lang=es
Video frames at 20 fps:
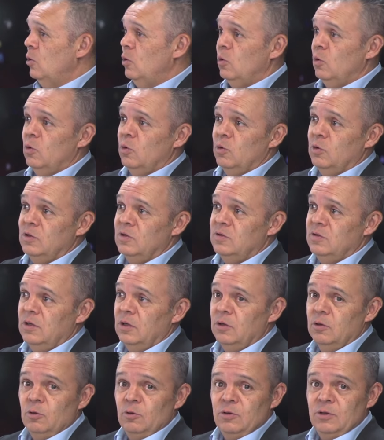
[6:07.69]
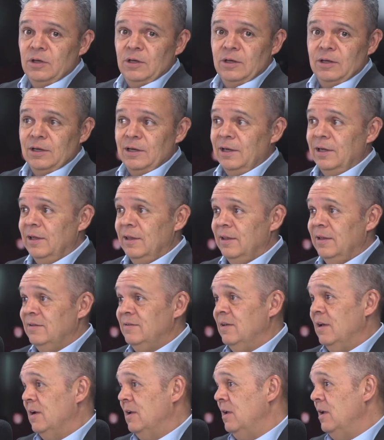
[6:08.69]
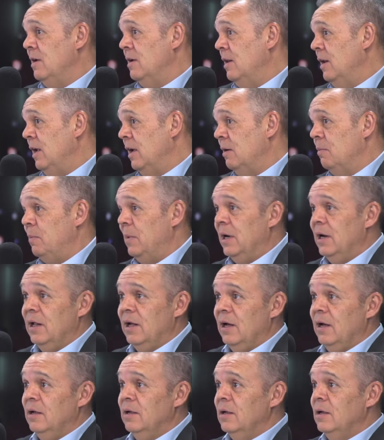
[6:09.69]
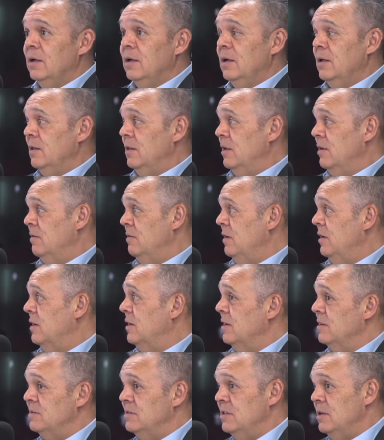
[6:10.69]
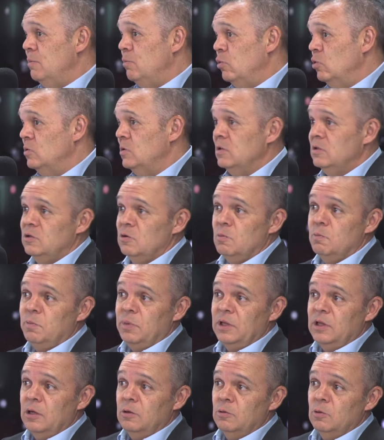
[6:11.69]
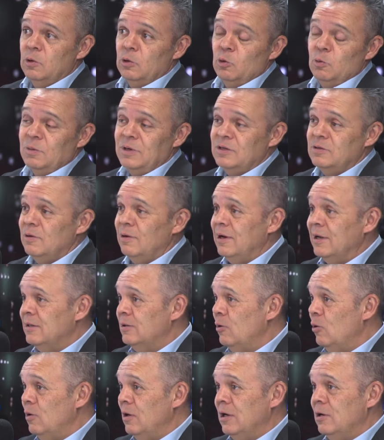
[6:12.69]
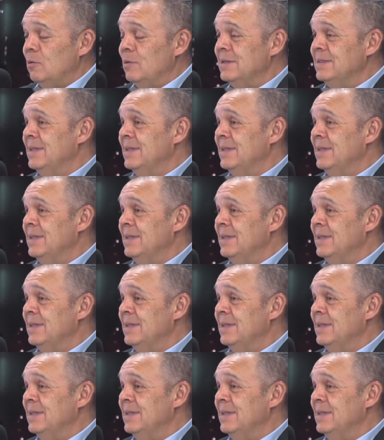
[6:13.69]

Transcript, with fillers: o diciéndote que des aquí clic para decir que sí pusiste un pedido en comercio electrónico.